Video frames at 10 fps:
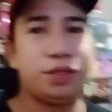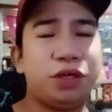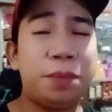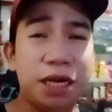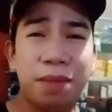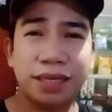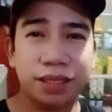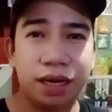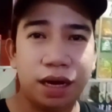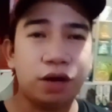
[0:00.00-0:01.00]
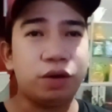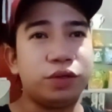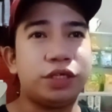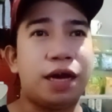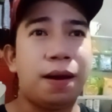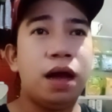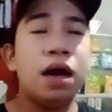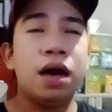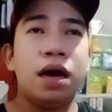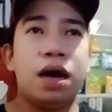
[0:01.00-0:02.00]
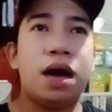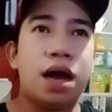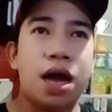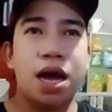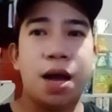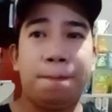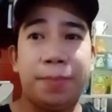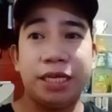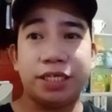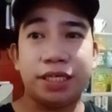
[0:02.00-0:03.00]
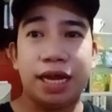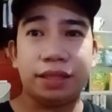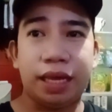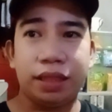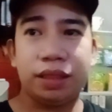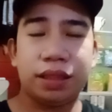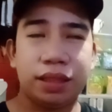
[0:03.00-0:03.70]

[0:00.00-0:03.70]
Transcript: So, may nabasa lang ako sa uh, page natin.